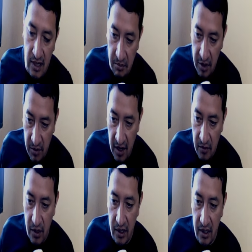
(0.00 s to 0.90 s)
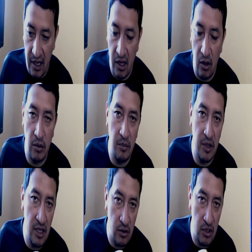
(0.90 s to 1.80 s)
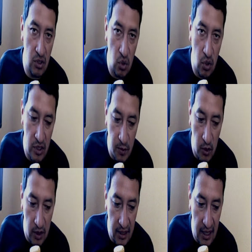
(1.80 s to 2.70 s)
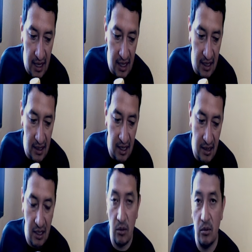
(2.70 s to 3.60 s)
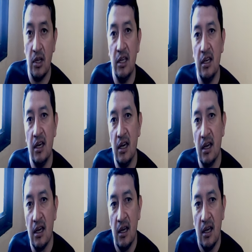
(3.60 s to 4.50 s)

La primera fue de que obviamente todo esto responde a que Daniel Novoa tiene que